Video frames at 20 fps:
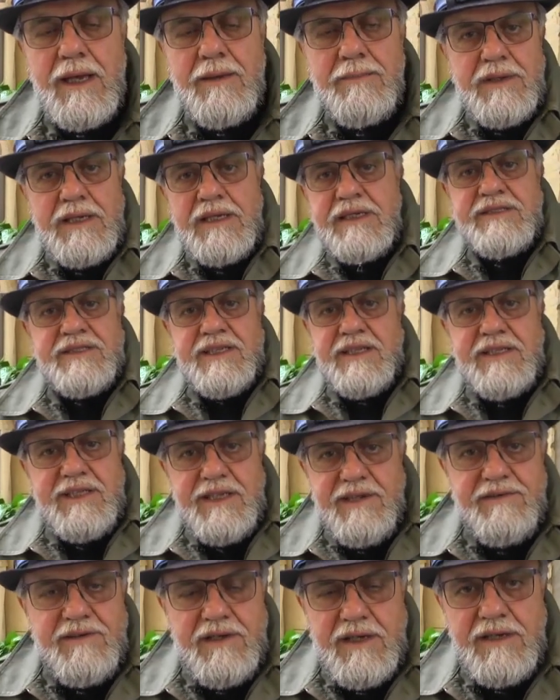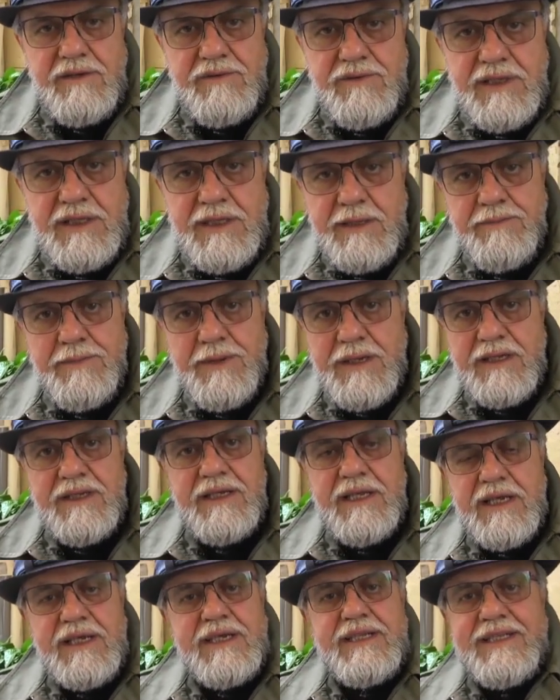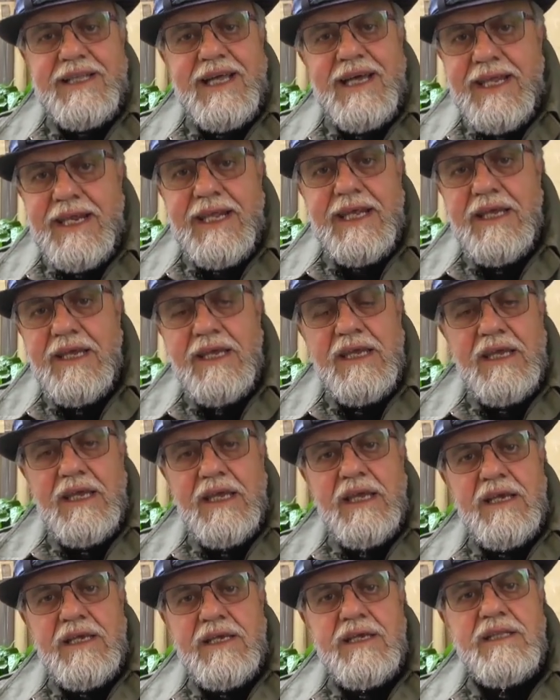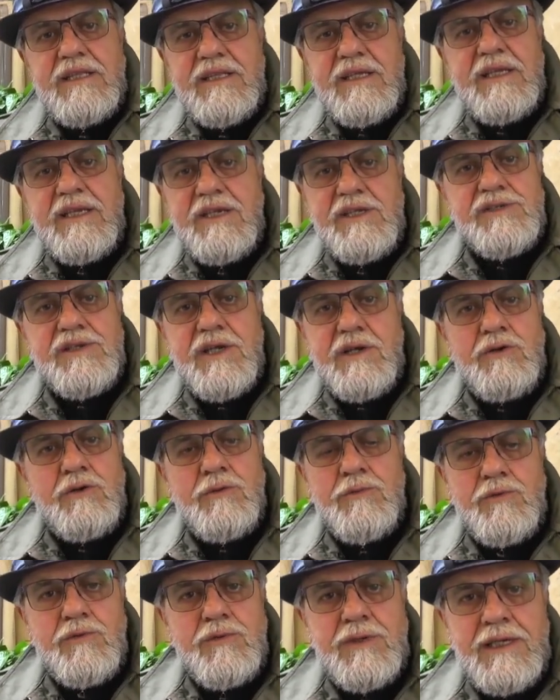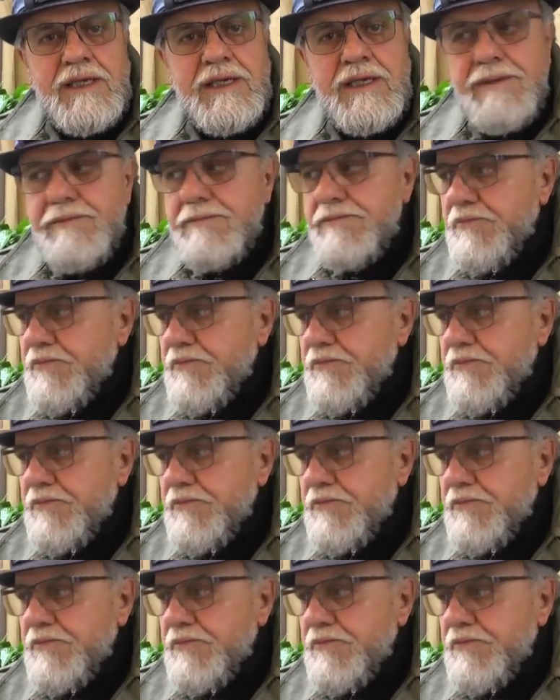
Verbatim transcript: amministrative quindi per decretare chi dirige i comuni